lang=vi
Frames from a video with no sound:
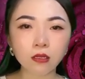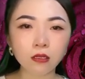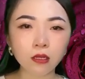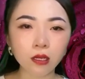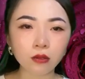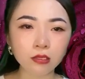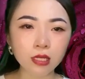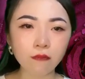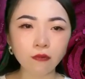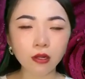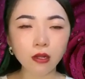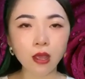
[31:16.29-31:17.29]
Như hiểu ra
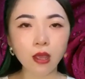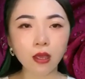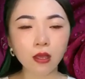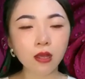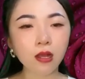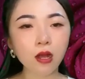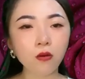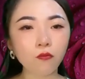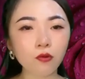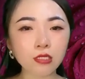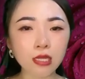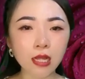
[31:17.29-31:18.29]
vấn đề, Ngọc
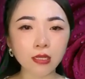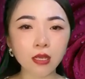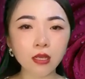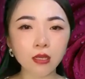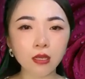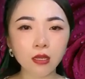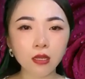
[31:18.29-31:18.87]
vừa giải thích.